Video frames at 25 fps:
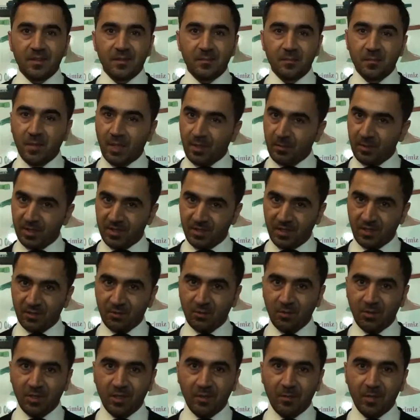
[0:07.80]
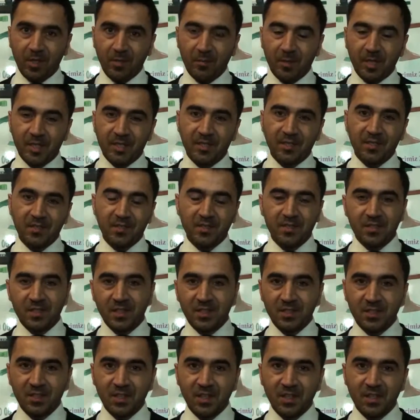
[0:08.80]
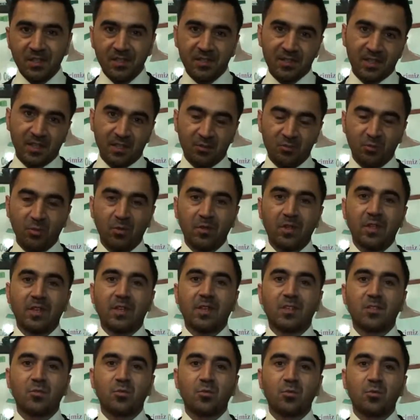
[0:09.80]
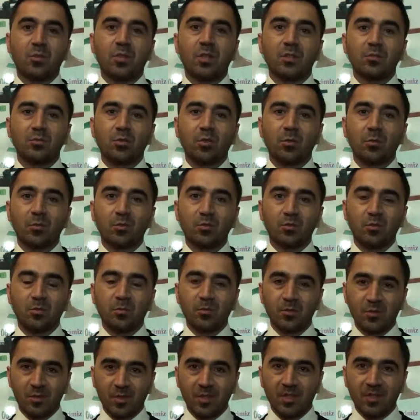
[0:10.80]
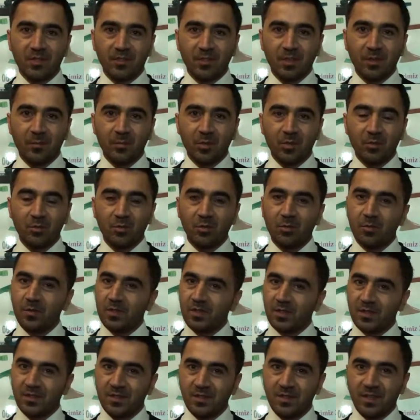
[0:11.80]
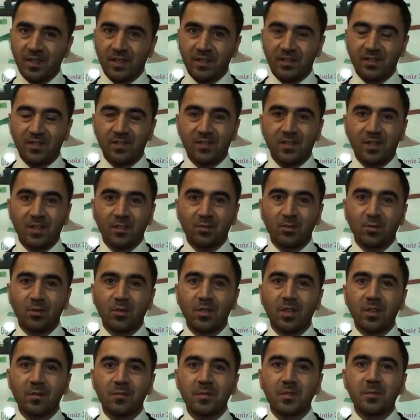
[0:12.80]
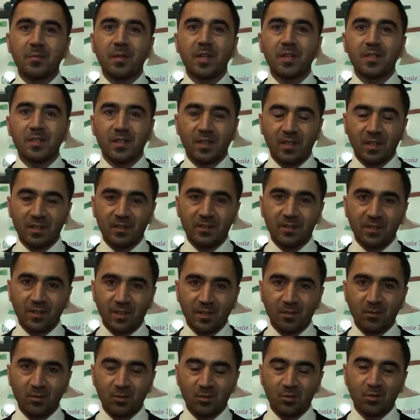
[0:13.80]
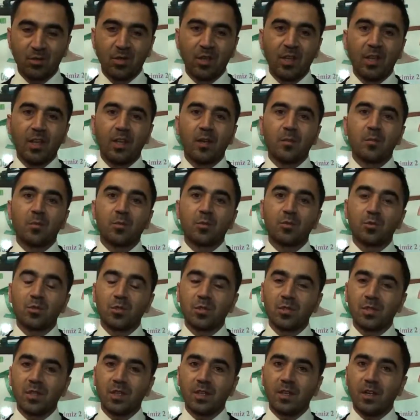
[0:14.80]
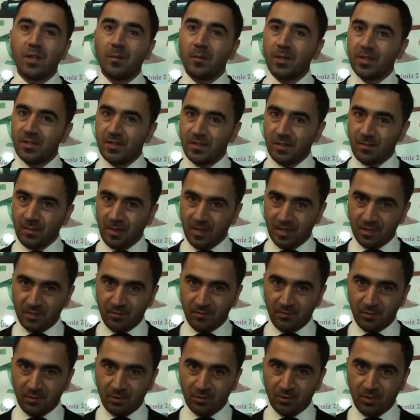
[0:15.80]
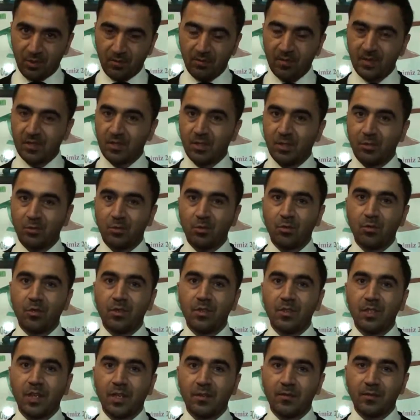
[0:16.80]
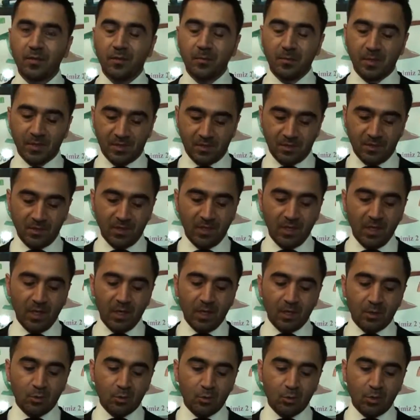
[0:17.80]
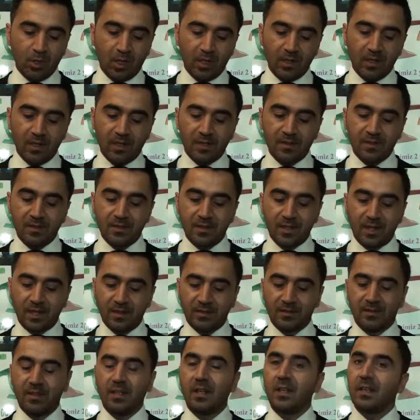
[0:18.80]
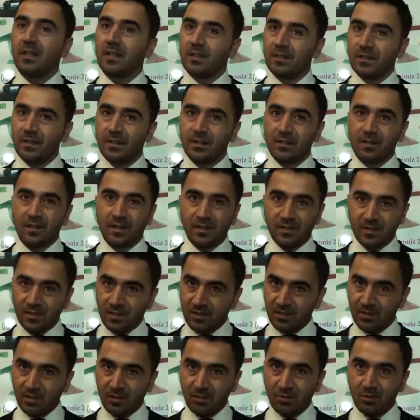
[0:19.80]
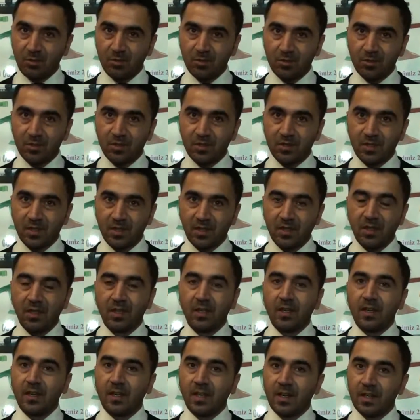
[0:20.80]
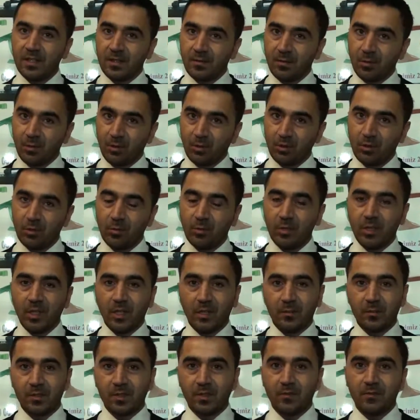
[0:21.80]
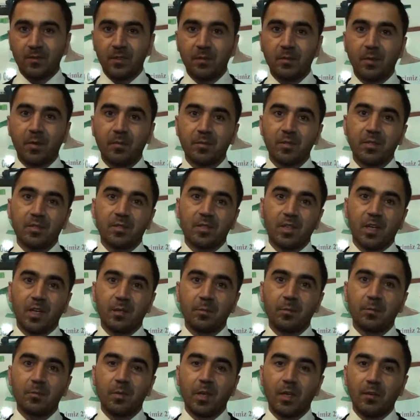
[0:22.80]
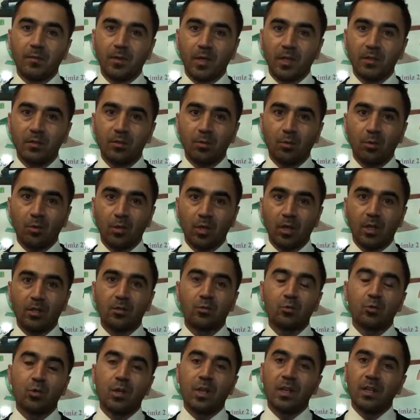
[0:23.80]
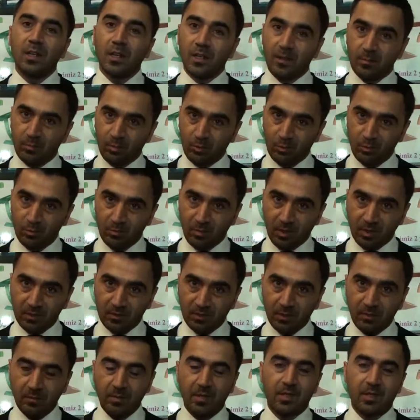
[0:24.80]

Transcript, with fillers: Merhaba Sektörel Haber Merkezi izleyicileri. Sektörler arası Türkiye turumuz Tumuz ile devam ediyor. Biz de sizler için sektörlerimizi mercek altına alıyoruz. Bugün sizlere Amasya Merzi Merzifon'dan ve sektörün lider firması Güreller Ziraat Aletlerinden sesleniyoruz sizlere. Her zaman olduğu gibi yanımızda firmamızın sahibi beyefendi Orhan Güreller bulunmakta.